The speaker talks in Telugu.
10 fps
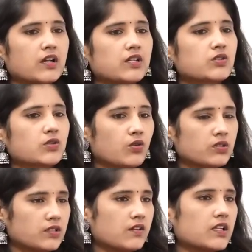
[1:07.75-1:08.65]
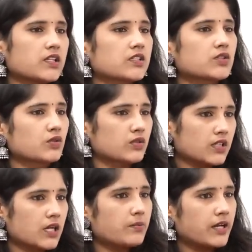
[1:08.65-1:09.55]
కొత్త కొత్త వాళ్ళని అంత
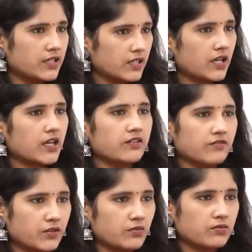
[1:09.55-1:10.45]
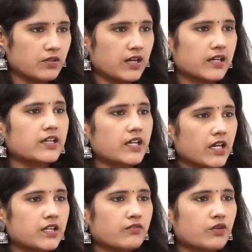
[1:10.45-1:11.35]
తొందరగా బయటికి రానివ్వరు అక్కడికి
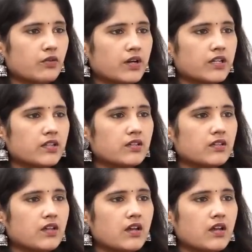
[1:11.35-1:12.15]
రానివ్వరు అనేది